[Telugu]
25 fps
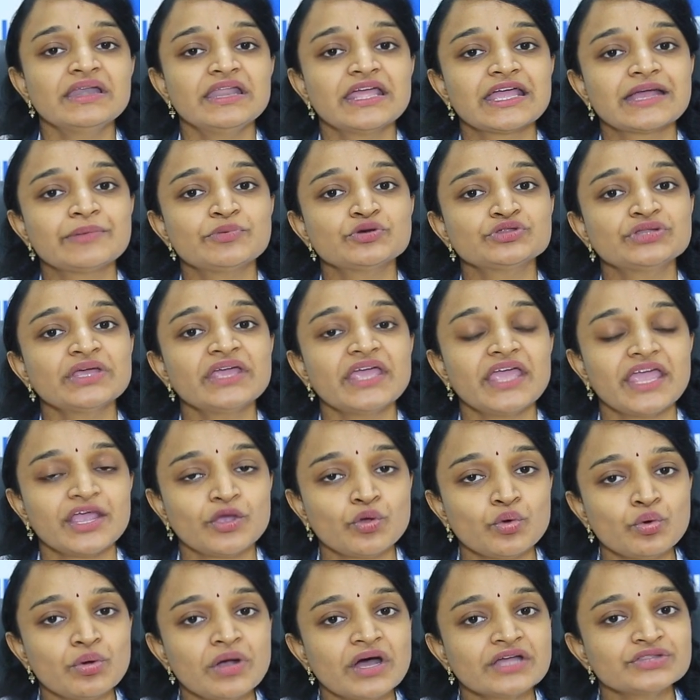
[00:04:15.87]
లేకపోతే
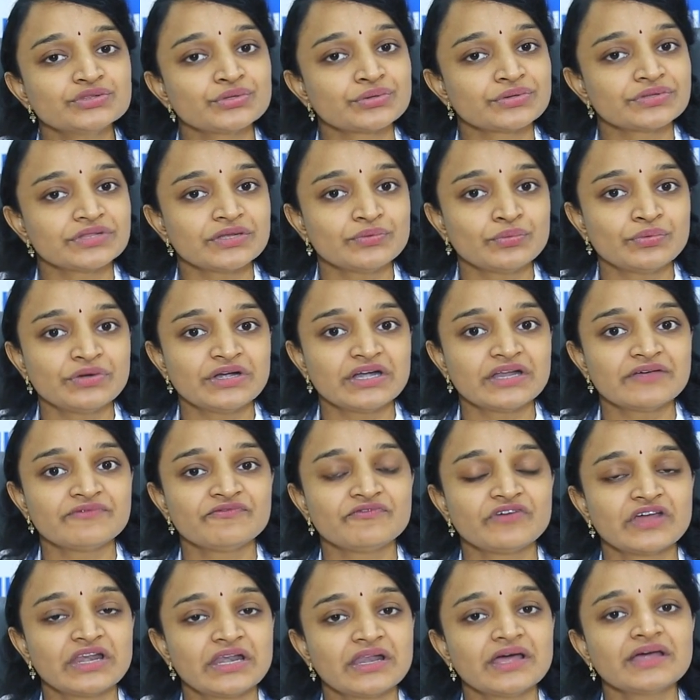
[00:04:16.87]
ఎక్కువగా దురద
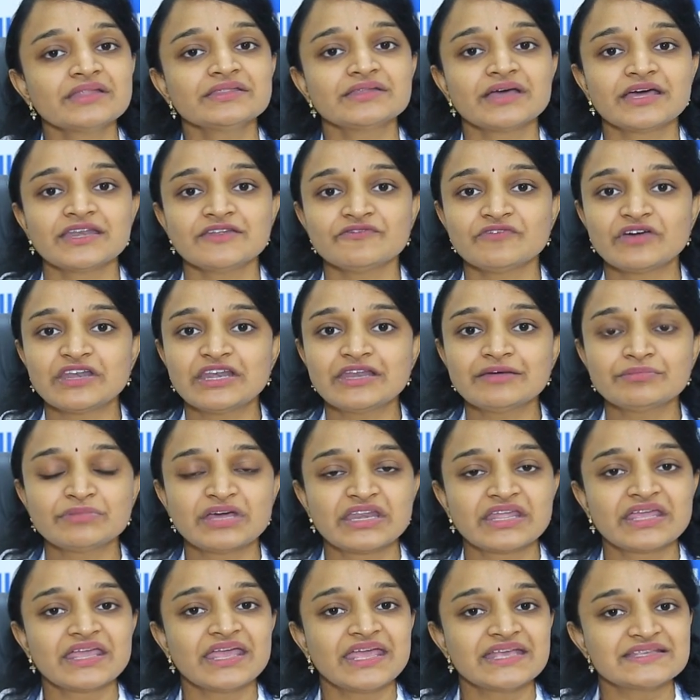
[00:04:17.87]
ఉండడం వల్ల దానివల్ల
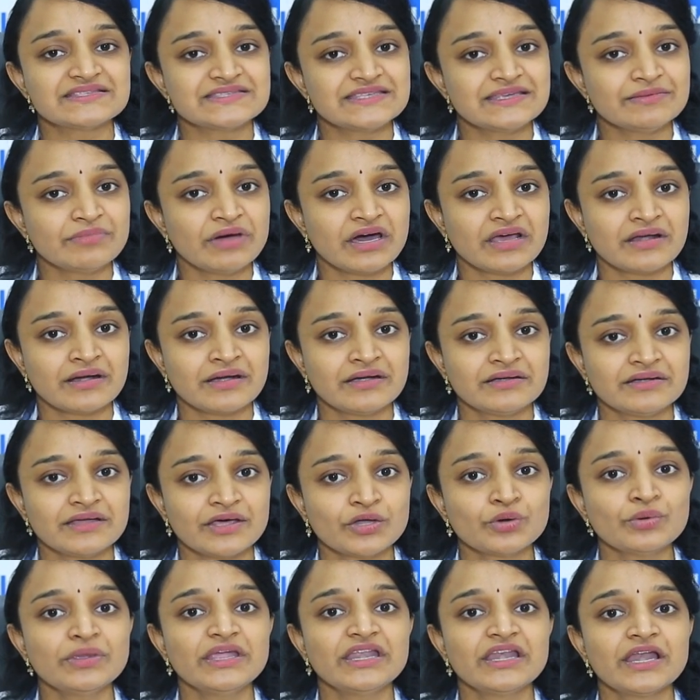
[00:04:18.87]
మనకి ఎగ్జిమా అని
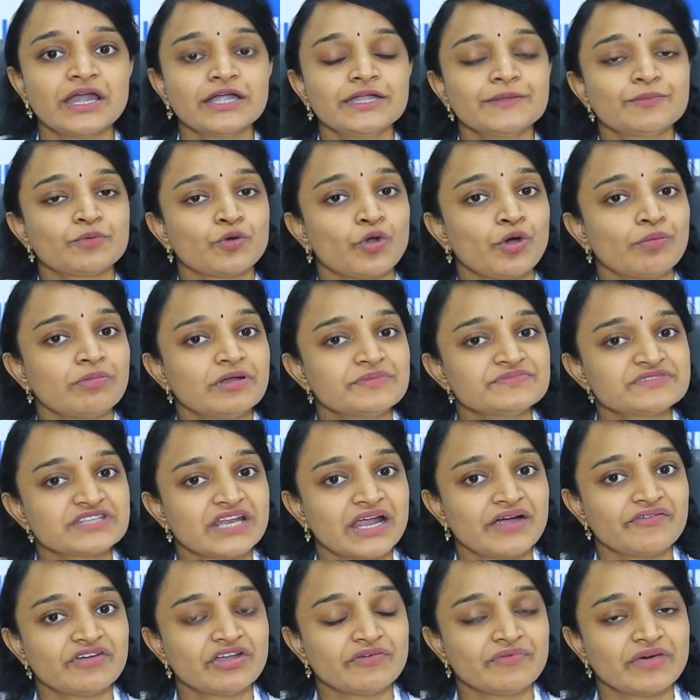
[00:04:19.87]
అంటారు ఇలాంటి ప్రాబ్లమ్స్
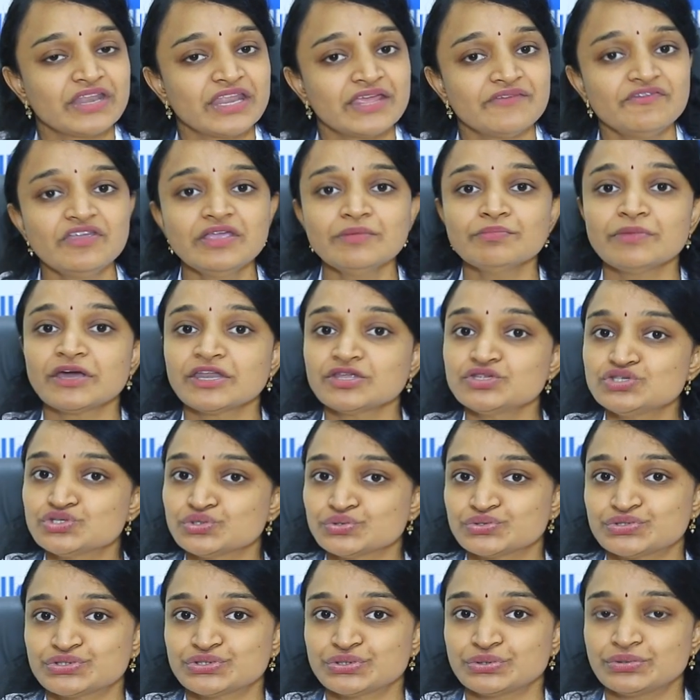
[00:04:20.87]
రావడం అనేవి మనం
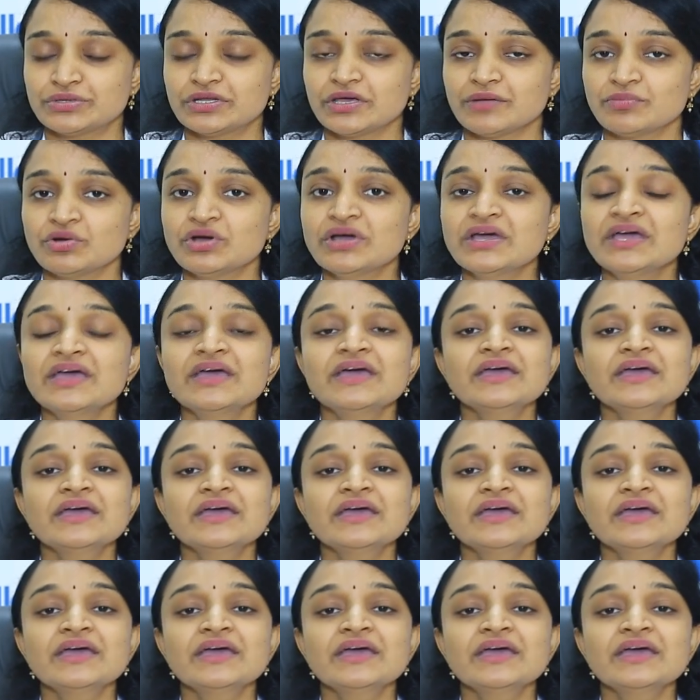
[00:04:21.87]
చూస్తుంటాము